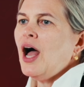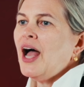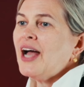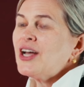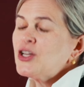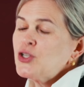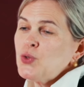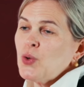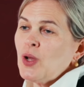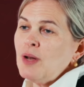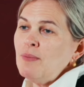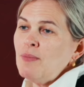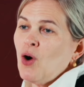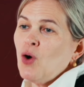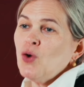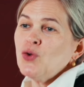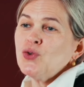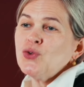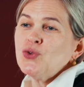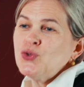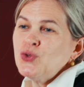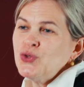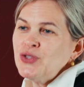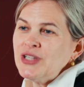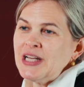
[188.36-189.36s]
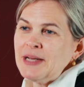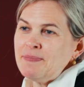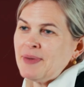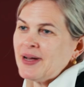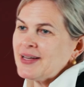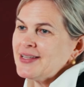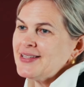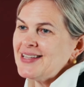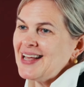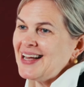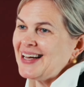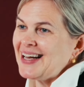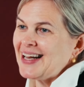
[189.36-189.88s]
Actuellement, toutes les
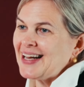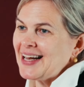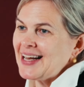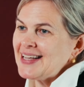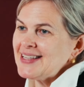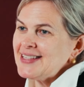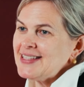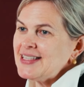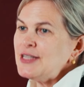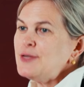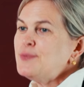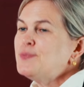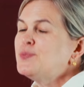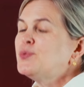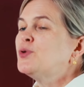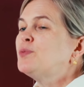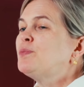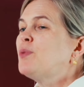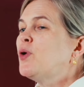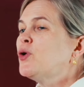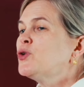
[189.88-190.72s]
parcelles classées pour